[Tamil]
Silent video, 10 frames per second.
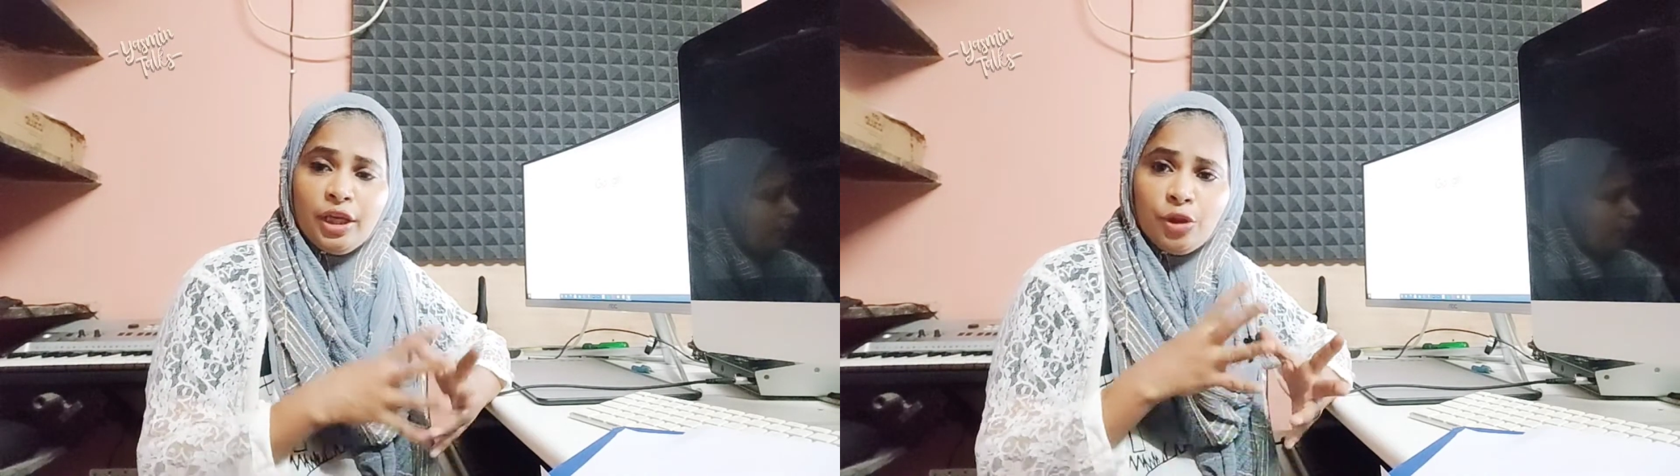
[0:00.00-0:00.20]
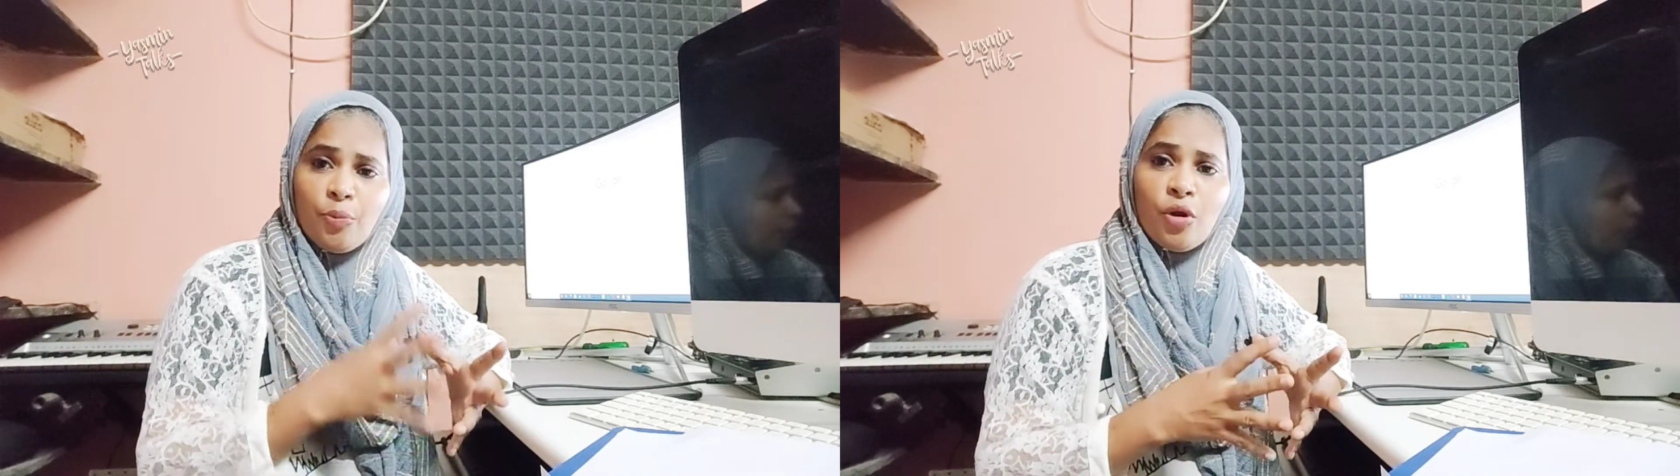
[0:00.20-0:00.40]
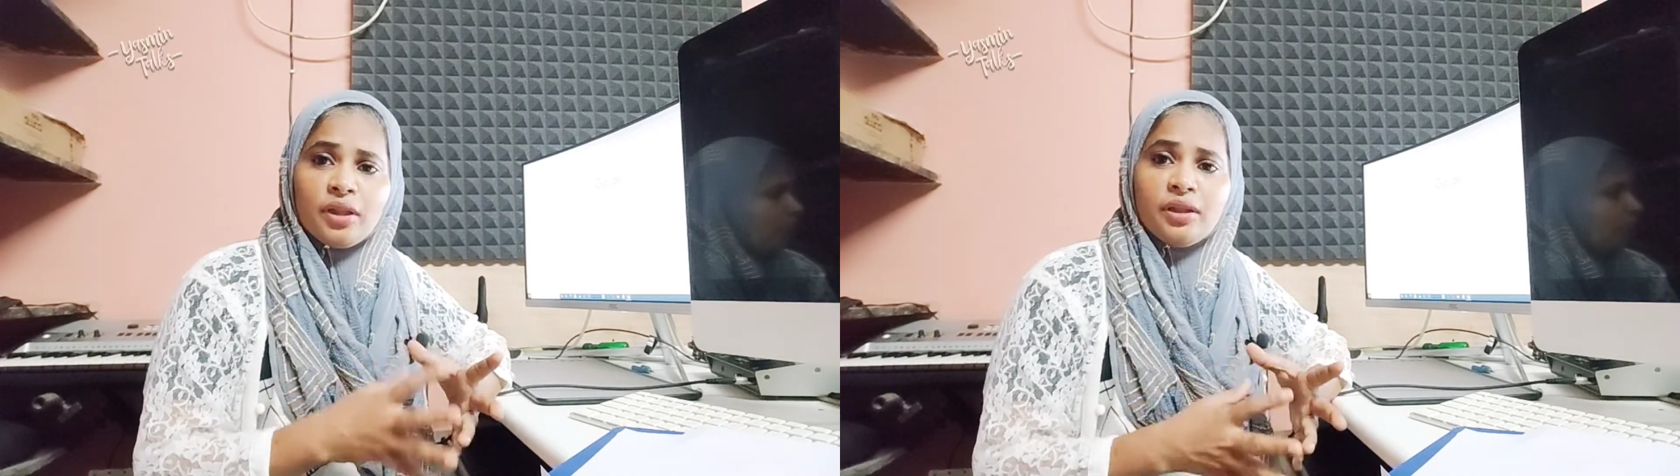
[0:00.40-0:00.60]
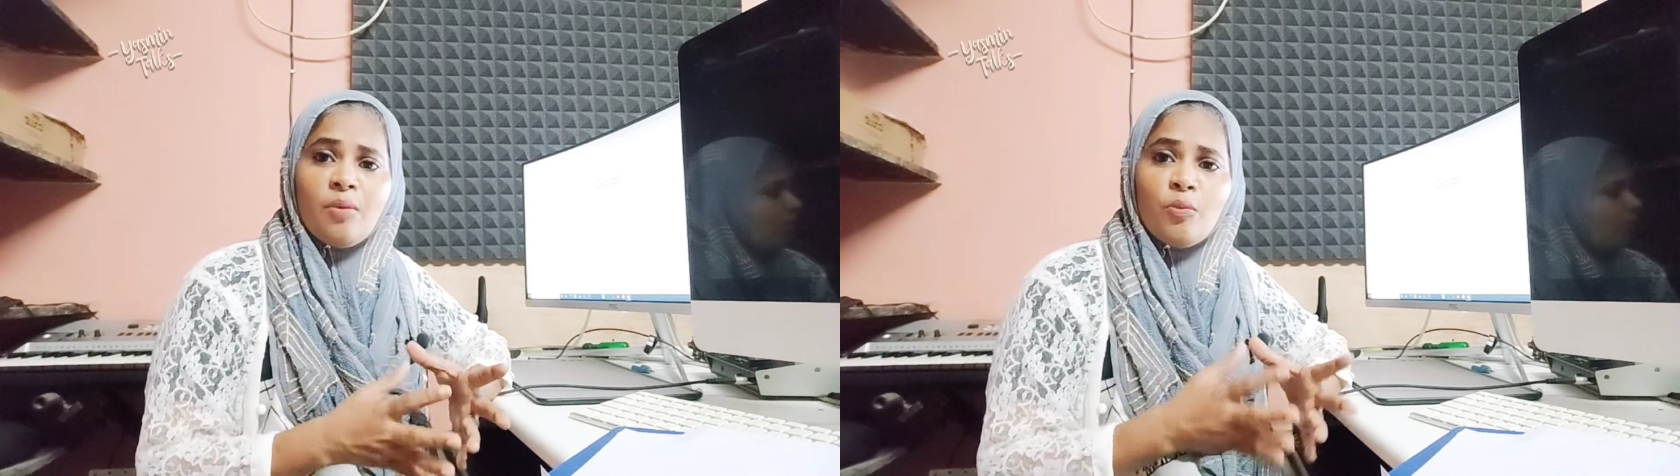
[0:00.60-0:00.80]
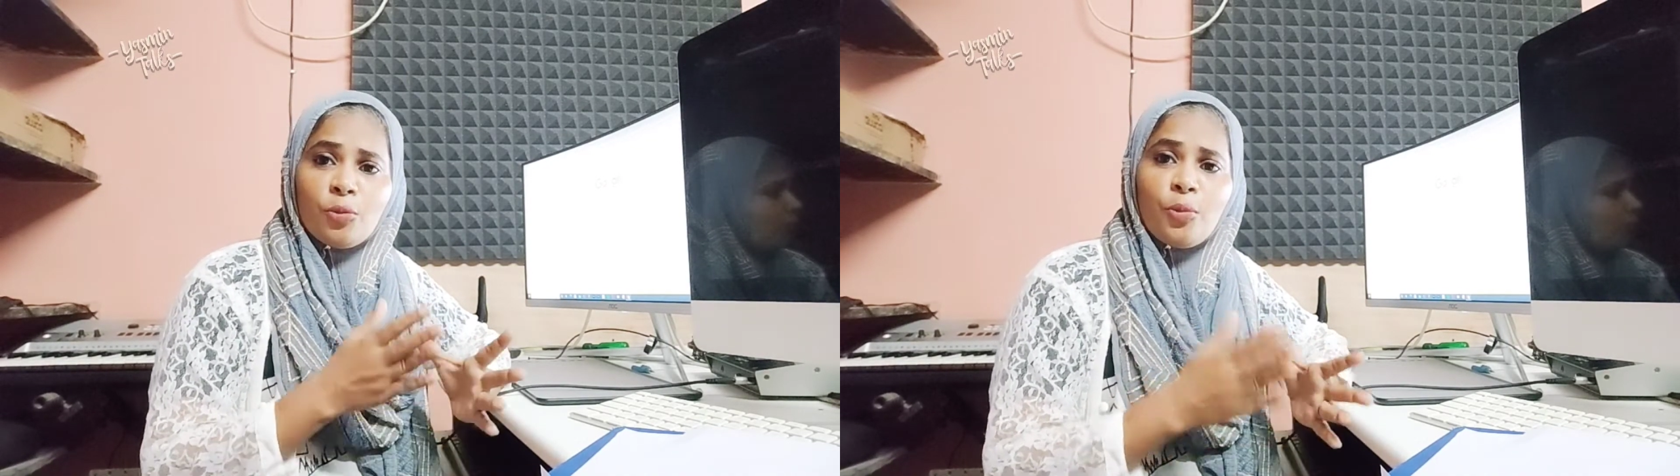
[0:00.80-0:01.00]
இது
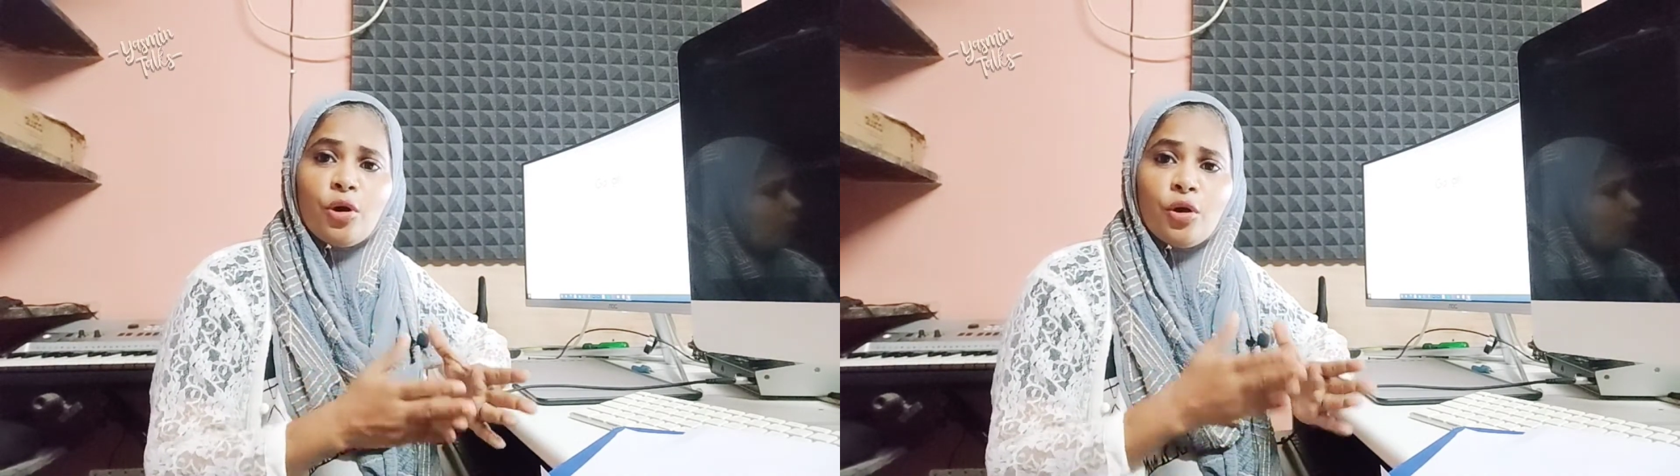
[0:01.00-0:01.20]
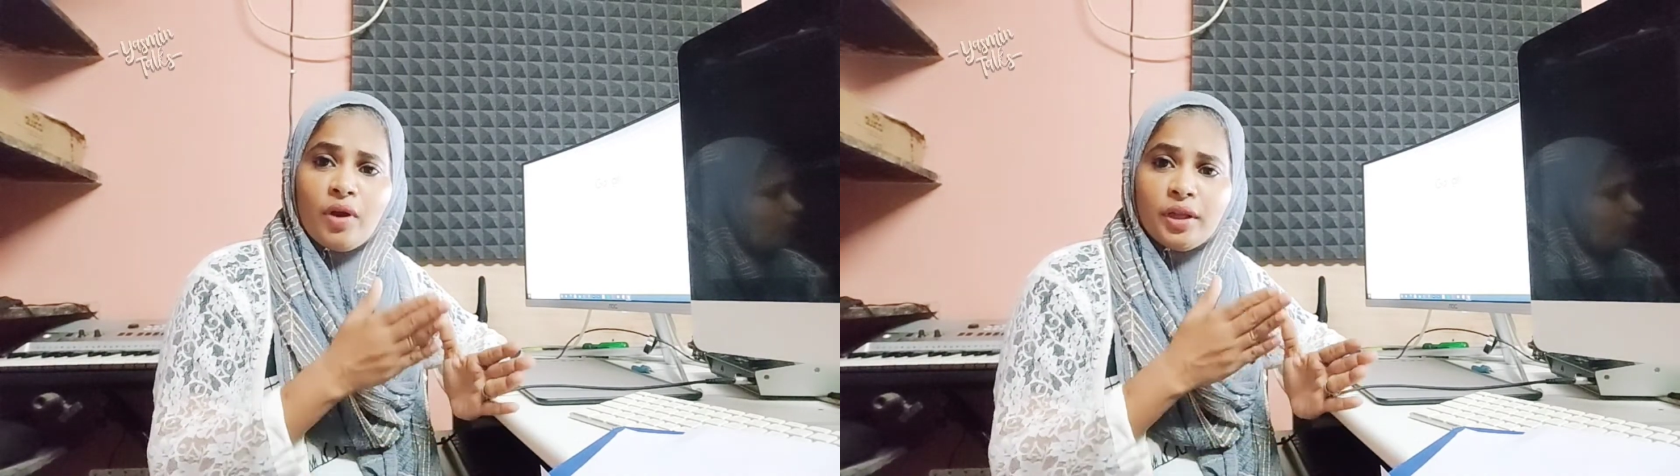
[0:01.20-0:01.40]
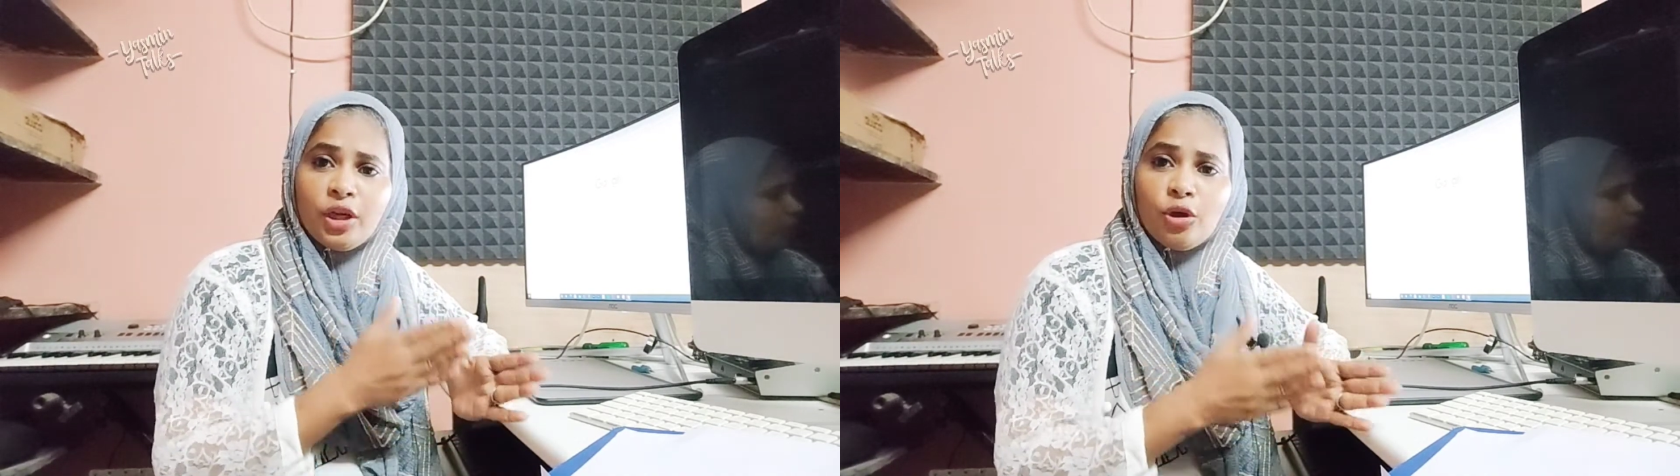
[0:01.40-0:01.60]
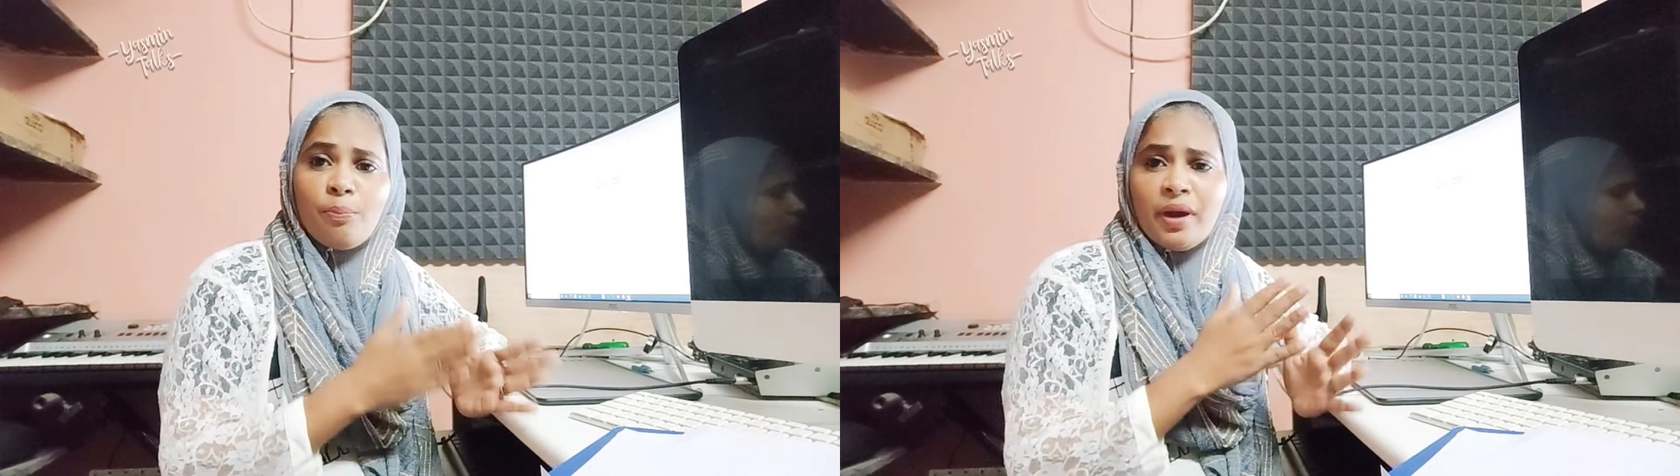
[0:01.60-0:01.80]
போலதான் முற்போக்குவாதிகளும்